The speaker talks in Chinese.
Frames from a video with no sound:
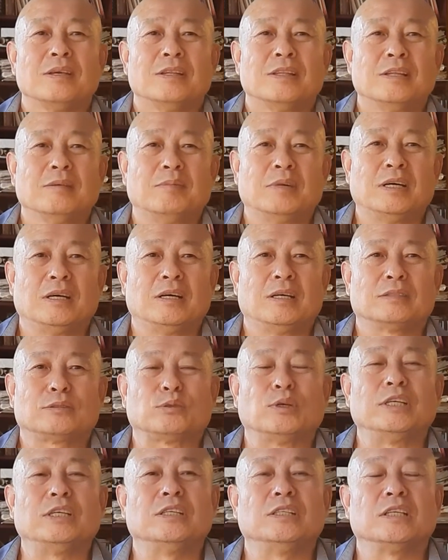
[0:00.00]
那么，
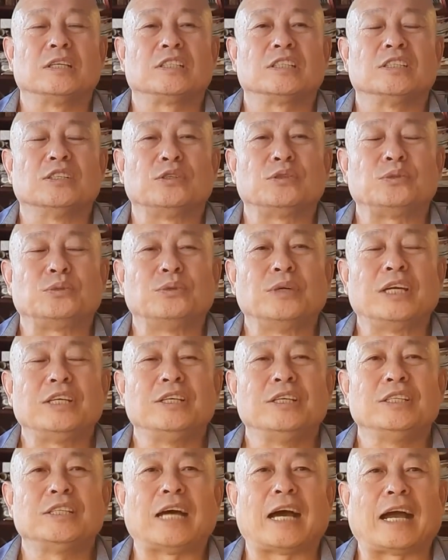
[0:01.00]
所以呢，这个“学
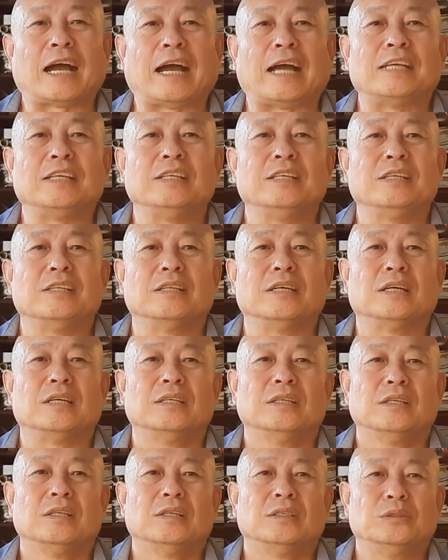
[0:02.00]
音的含义呢，
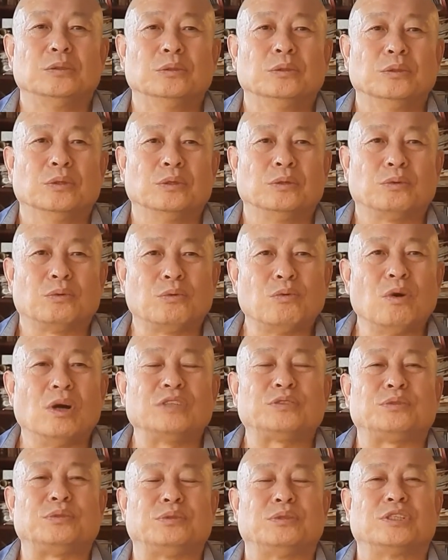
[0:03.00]
有获
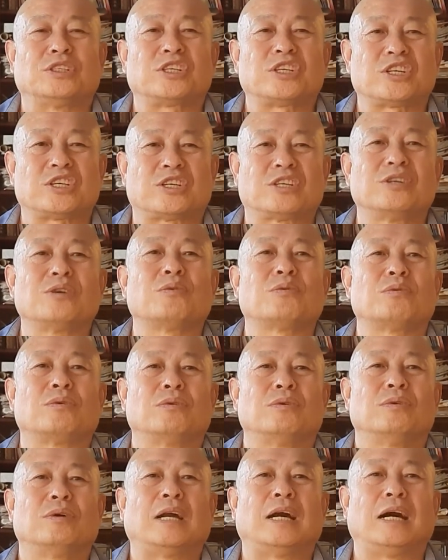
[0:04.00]
取食
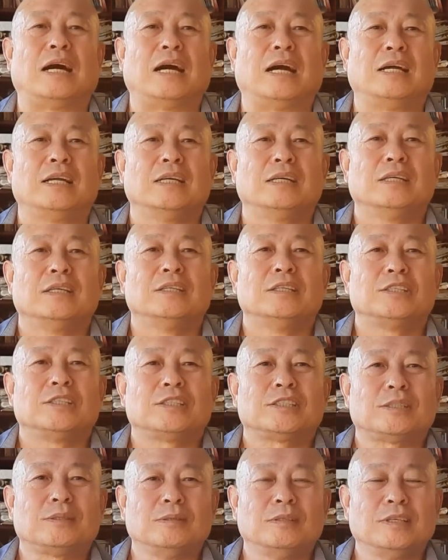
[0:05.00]
物啊，
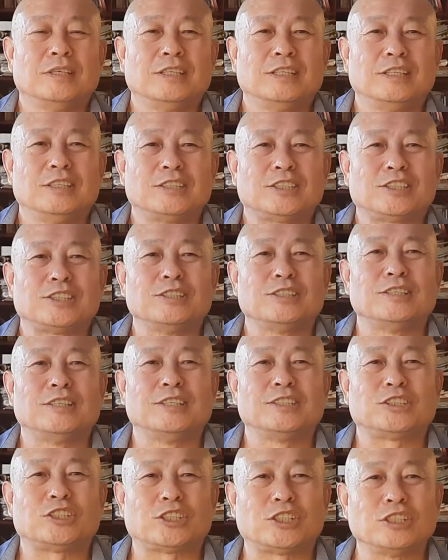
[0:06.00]
是嗯，
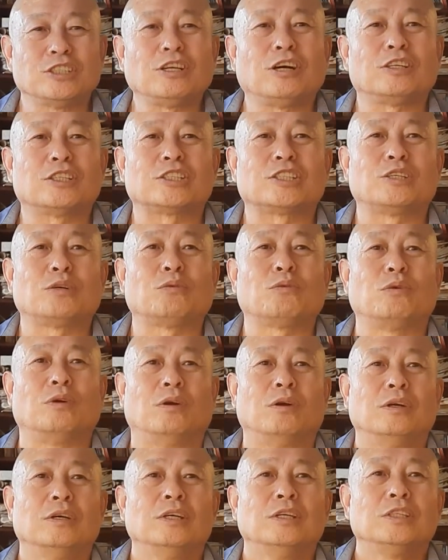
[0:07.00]
是吃到食
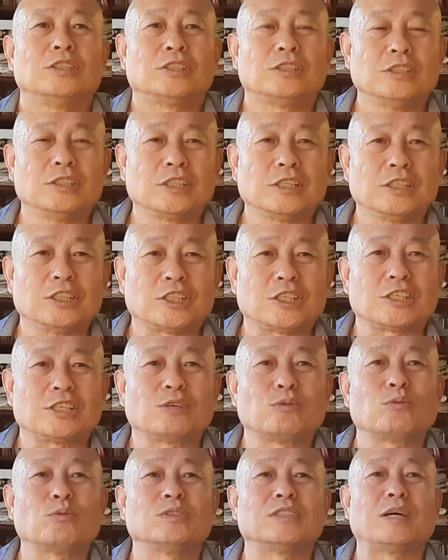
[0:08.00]
物，使这个
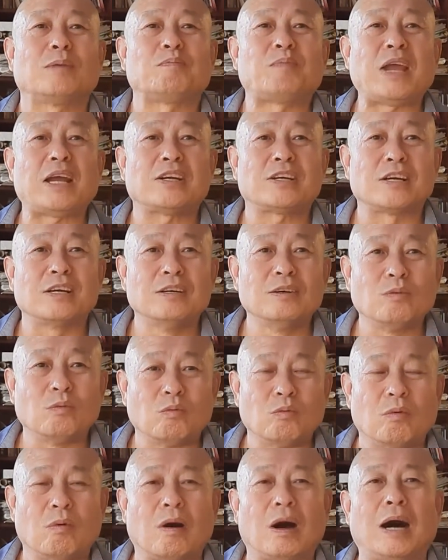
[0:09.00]
食物呢变
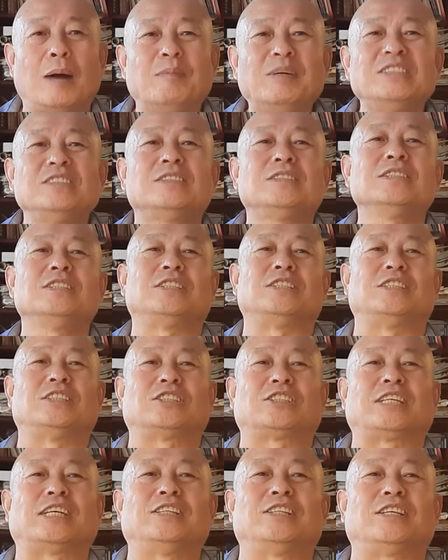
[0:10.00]
成我们自己
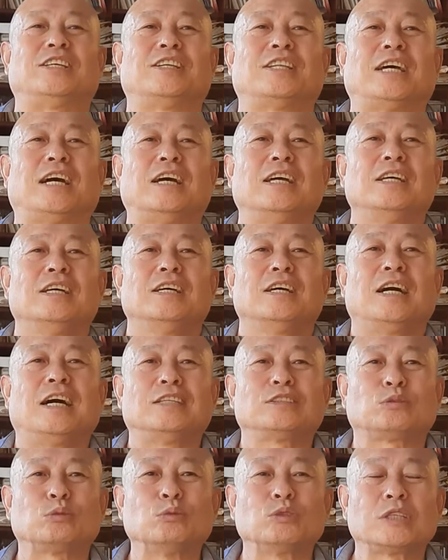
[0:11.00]
身体的
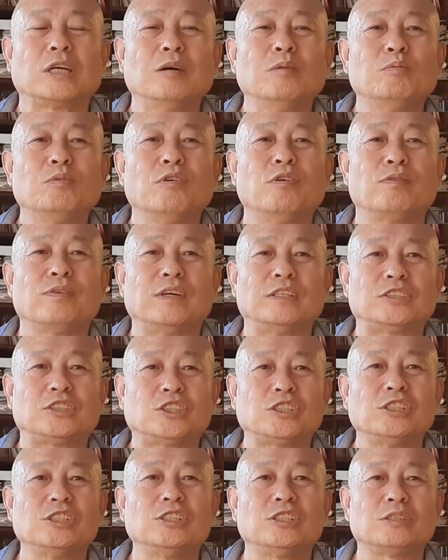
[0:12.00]
啊组成部分
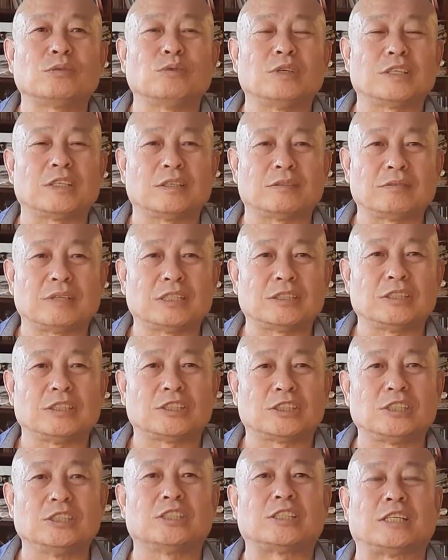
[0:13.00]
支，或者说是
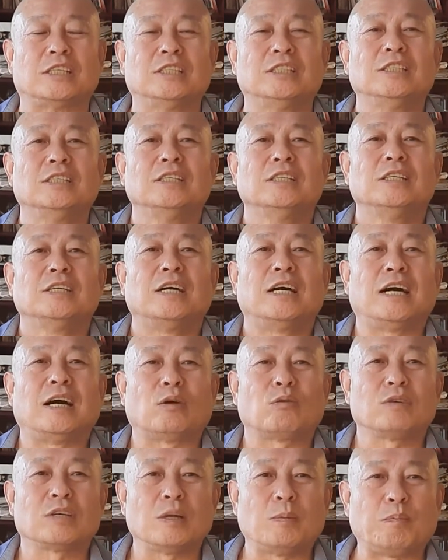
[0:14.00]
支撑
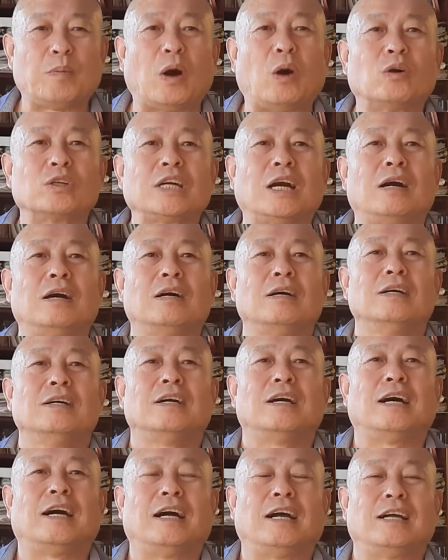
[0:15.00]
啊，或者保障
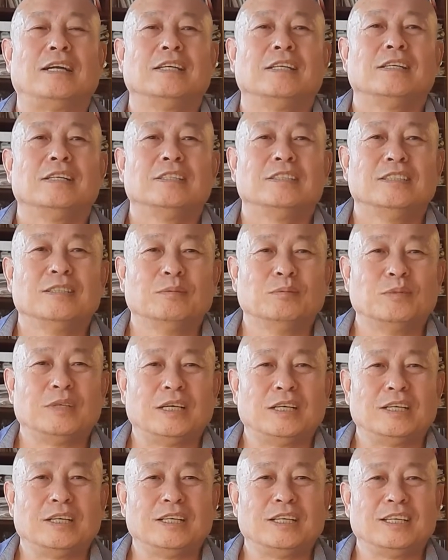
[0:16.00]
啊，那
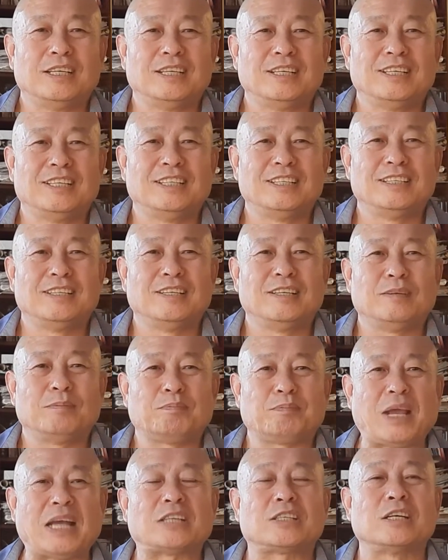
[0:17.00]
么
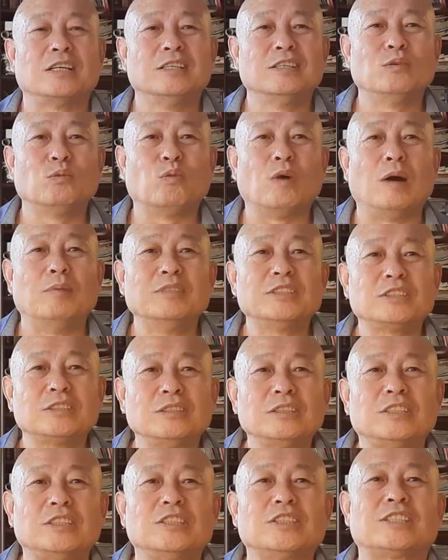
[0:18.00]
变成我们
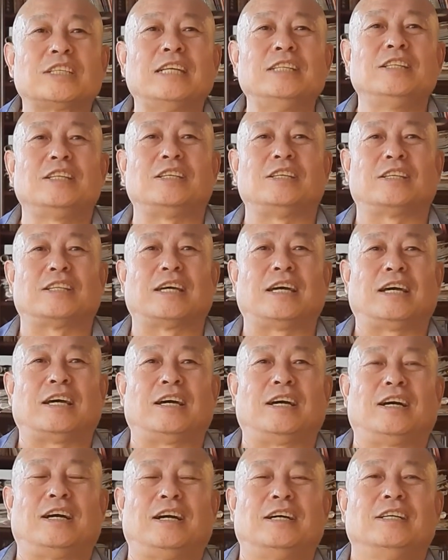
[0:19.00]
自己身体的
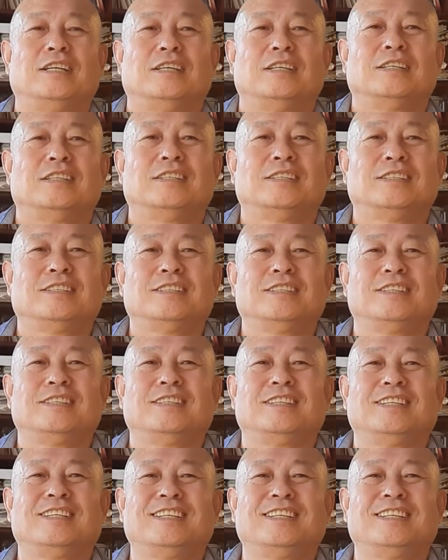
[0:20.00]
啊，嗯，